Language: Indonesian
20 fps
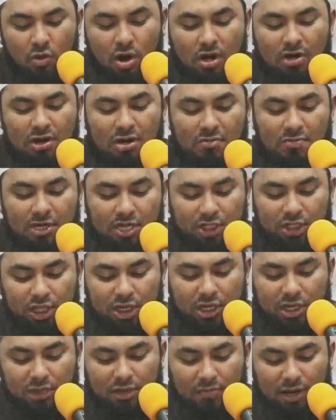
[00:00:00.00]
وهي من
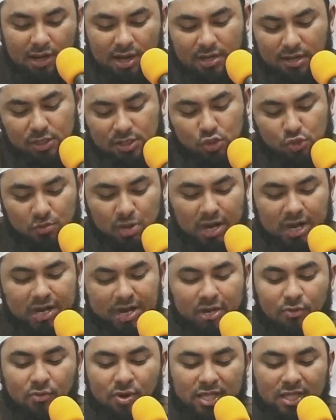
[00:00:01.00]
الشرك بالله
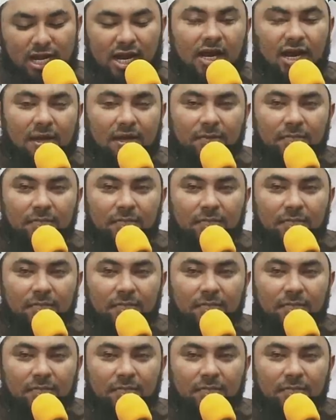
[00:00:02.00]
سبحانه وتعالى.